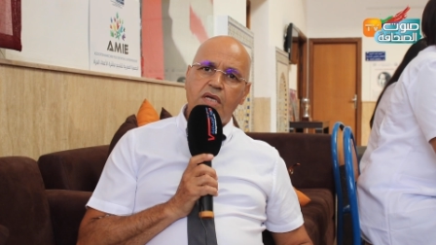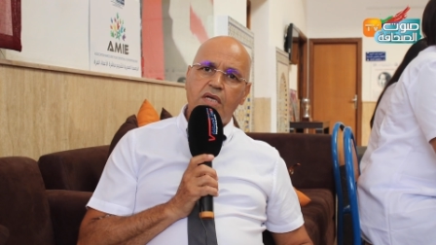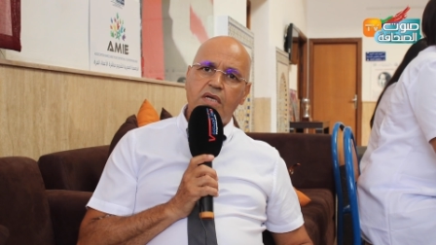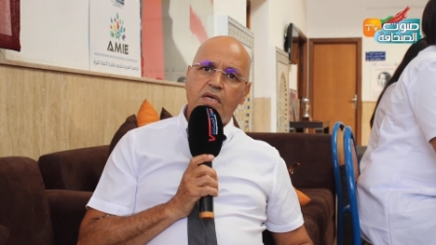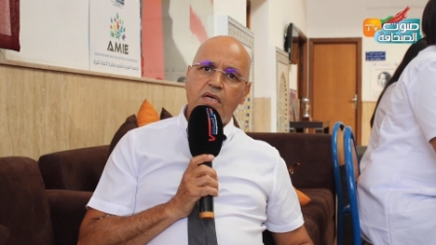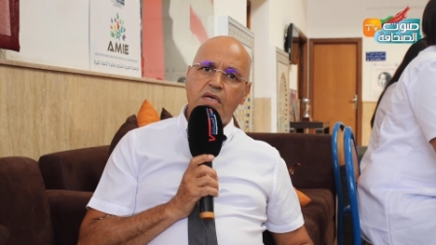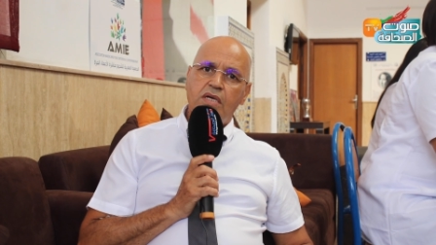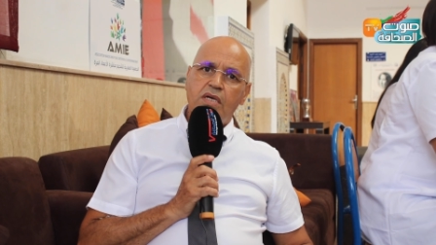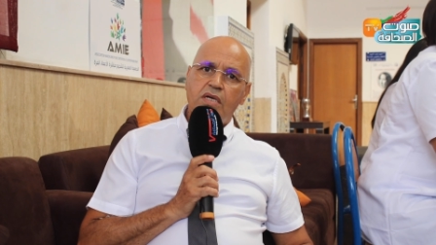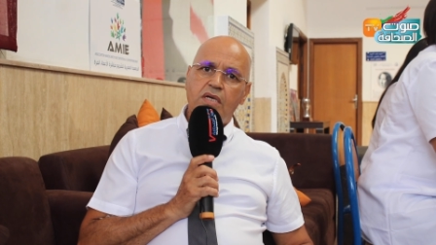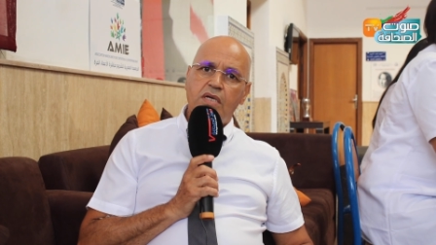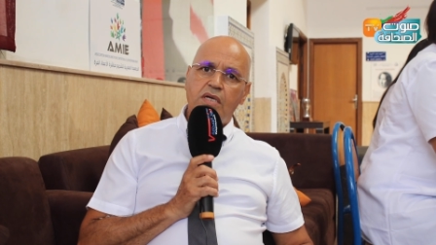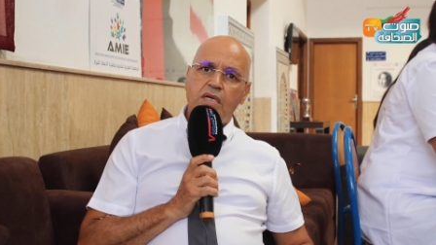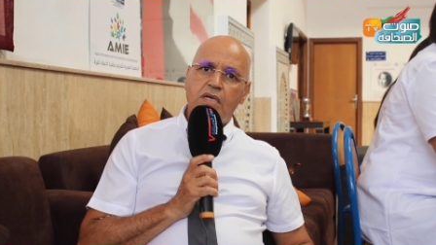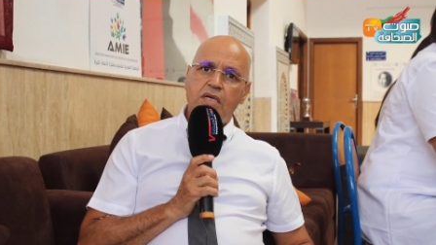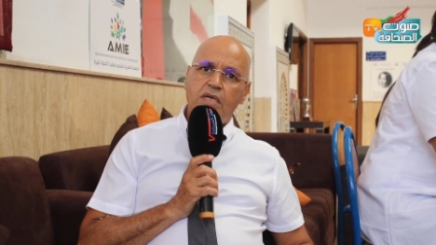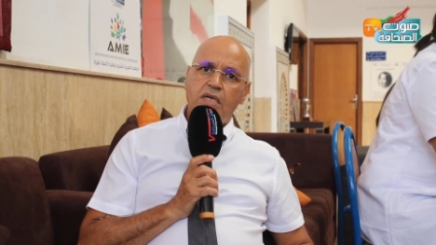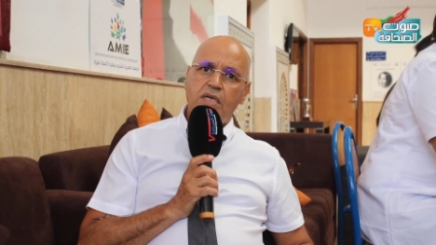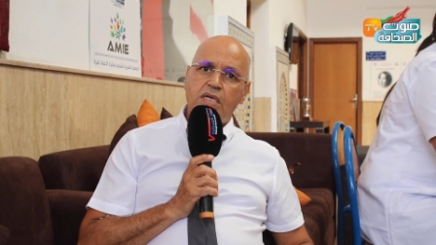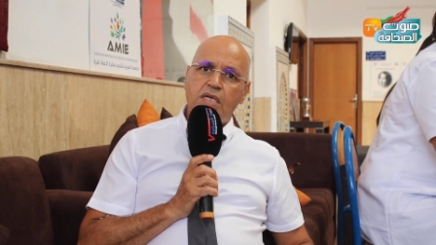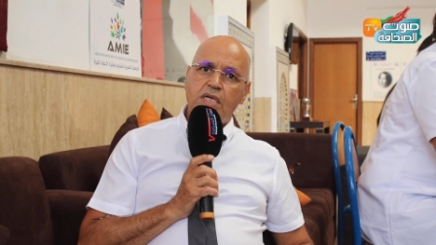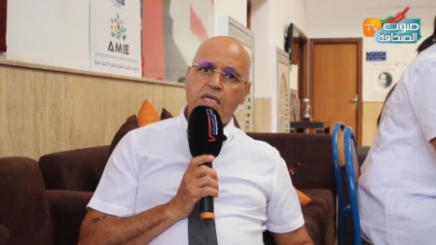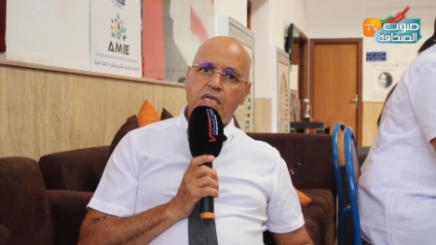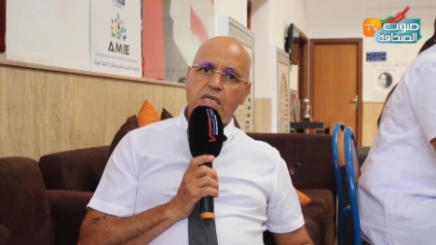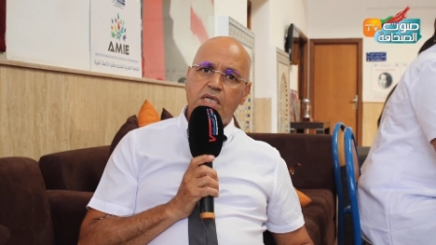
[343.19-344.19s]

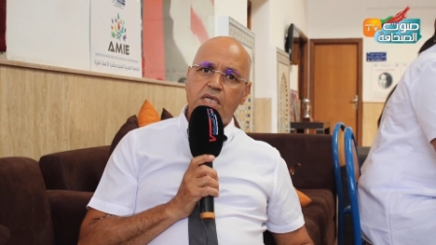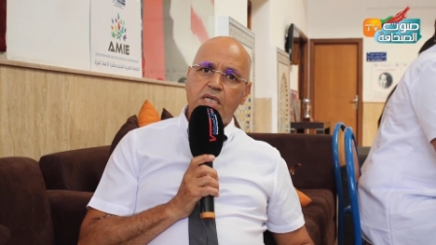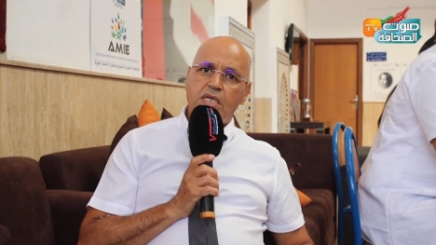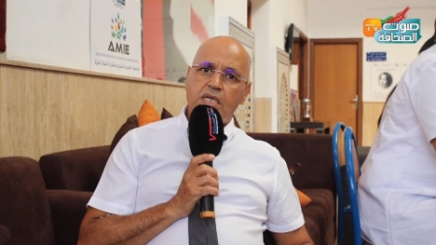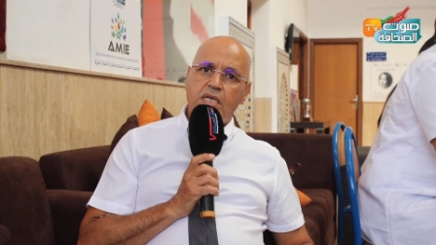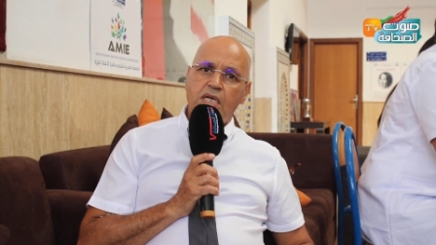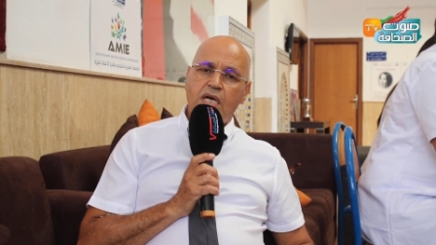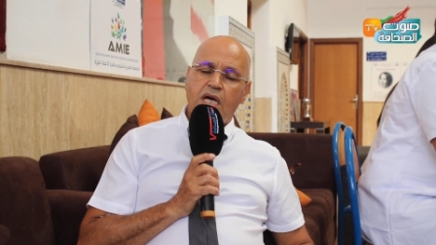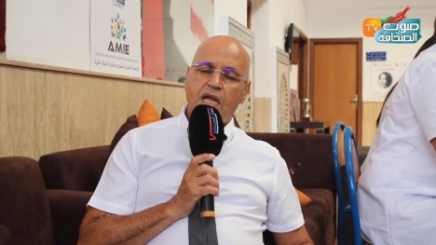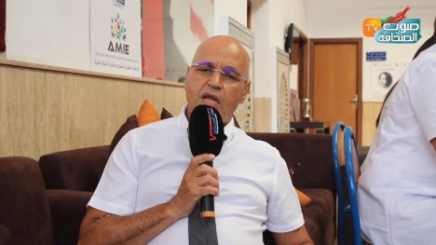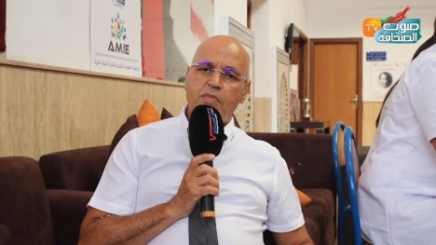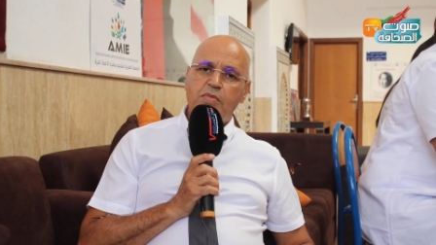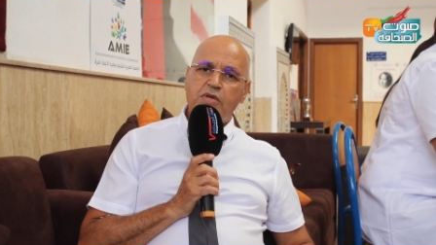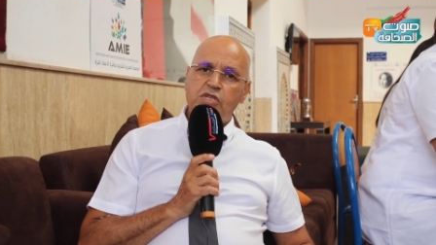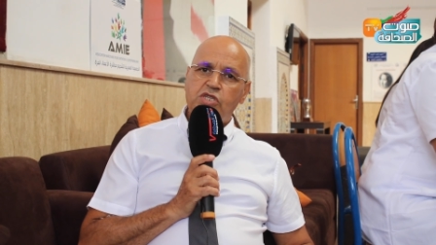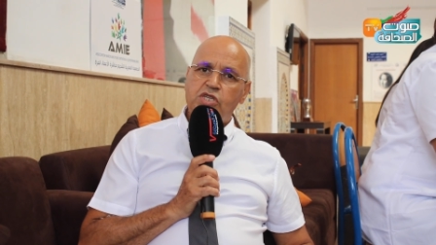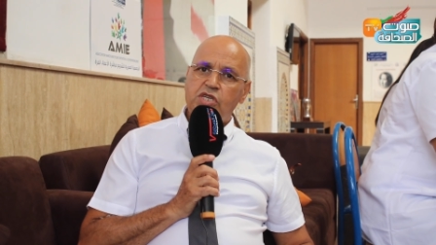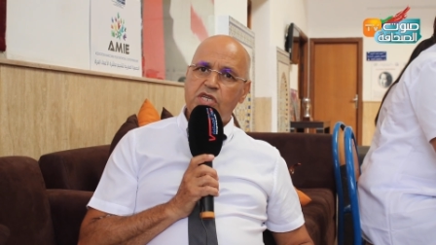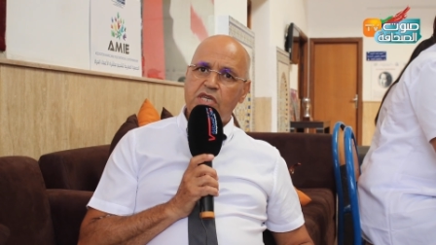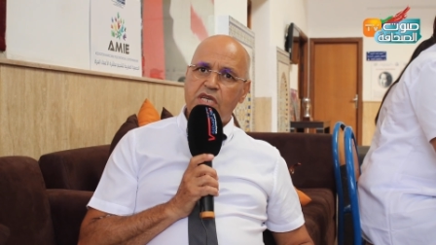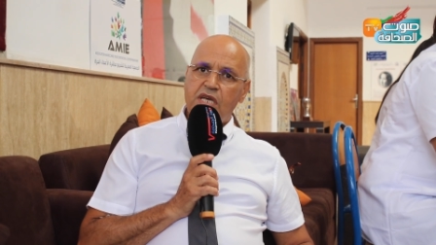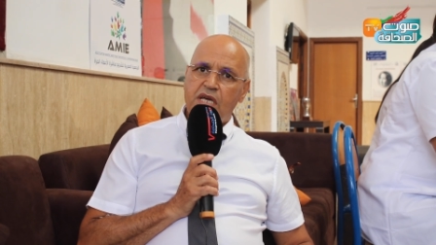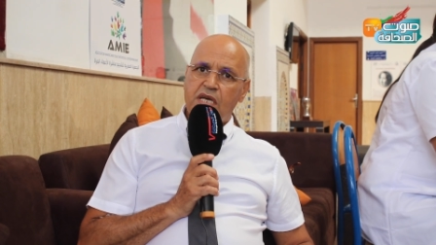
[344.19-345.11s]
آه، راه ماشي